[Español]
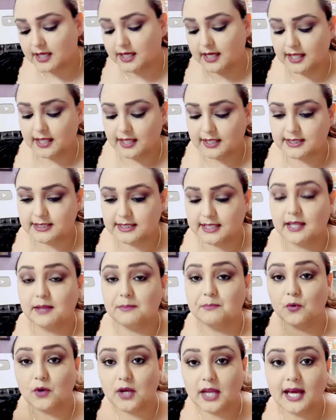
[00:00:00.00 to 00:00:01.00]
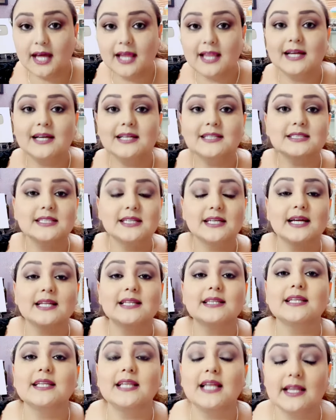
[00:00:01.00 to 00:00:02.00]
este, de pulgadas y
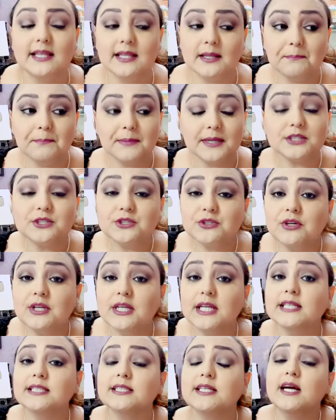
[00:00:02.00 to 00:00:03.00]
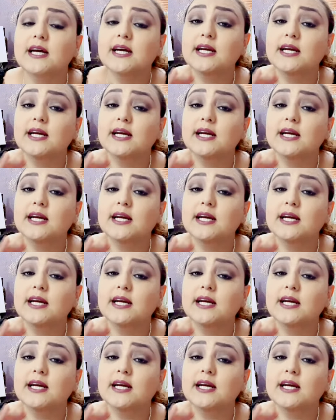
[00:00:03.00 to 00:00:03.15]
cantidad de personas.